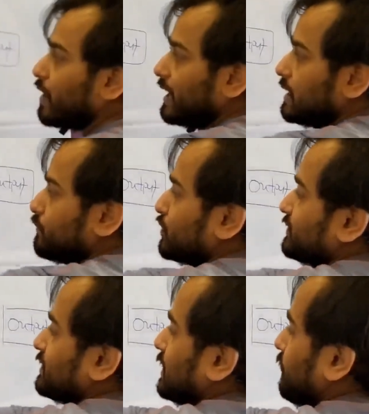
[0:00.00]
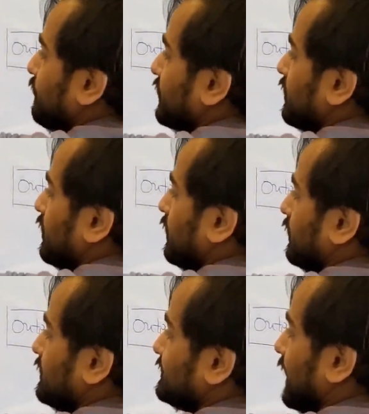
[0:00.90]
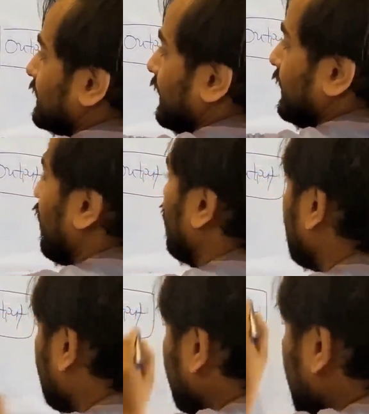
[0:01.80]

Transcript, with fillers: वह इनपुट से जब स्टार्ट करेगा और